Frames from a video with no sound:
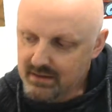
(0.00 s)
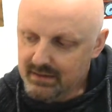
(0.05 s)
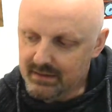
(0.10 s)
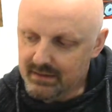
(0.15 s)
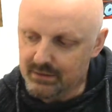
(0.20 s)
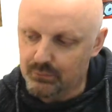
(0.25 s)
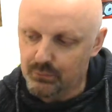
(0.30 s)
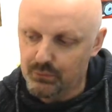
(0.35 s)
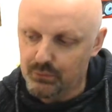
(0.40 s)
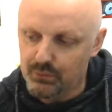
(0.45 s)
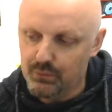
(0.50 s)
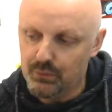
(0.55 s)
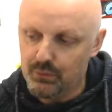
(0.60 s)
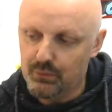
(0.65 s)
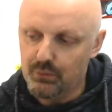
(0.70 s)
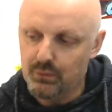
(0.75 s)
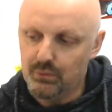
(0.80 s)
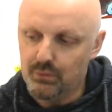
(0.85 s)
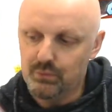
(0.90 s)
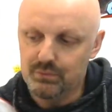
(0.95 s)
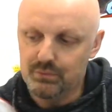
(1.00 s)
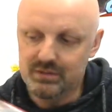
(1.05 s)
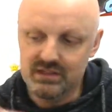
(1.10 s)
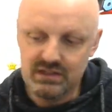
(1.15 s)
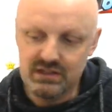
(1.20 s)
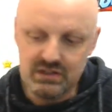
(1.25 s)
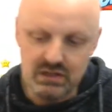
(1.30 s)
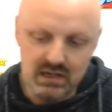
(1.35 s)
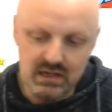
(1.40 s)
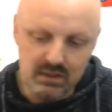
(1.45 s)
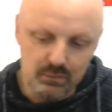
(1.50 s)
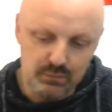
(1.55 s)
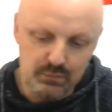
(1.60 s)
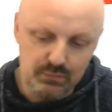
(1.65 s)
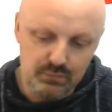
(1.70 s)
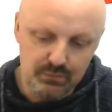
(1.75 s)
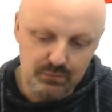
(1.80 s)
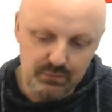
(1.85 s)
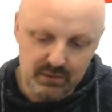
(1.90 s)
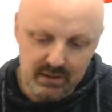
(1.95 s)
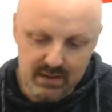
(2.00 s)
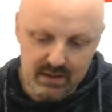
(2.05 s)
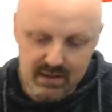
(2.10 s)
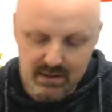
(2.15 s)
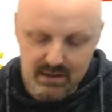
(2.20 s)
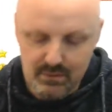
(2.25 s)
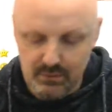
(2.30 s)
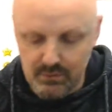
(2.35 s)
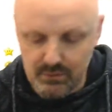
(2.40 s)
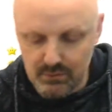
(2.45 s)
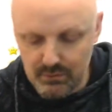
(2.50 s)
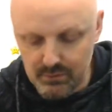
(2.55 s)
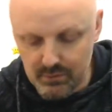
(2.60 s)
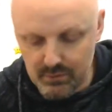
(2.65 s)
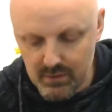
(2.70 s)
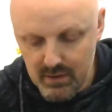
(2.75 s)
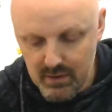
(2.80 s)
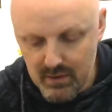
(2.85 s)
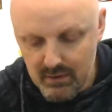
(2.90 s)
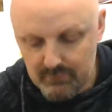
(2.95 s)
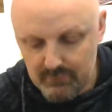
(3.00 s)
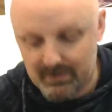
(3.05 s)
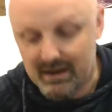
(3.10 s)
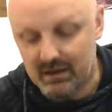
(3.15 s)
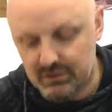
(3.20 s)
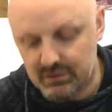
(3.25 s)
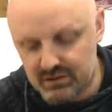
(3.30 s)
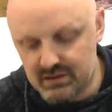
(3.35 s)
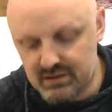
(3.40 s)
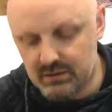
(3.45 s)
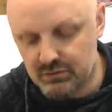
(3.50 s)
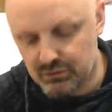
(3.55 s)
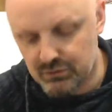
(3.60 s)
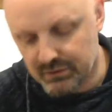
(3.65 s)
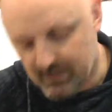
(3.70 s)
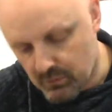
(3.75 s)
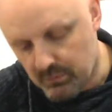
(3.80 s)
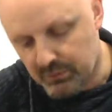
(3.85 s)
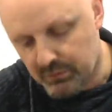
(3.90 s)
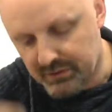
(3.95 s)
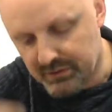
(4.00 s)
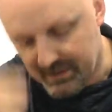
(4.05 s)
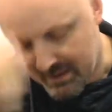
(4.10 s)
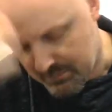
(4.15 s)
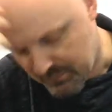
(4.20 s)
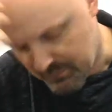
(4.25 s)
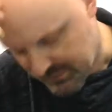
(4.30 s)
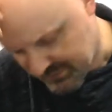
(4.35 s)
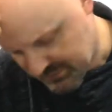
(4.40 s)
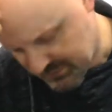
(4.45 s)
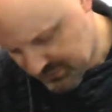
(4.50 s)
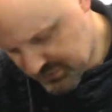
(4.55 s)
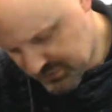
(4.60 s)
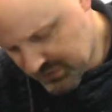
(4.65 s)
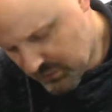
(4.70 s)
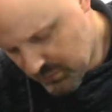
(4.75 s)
Et donc, euh, dès que je les recevrai, euh, enfin, j'en ai commandé qu'un pour l'instant. J'ai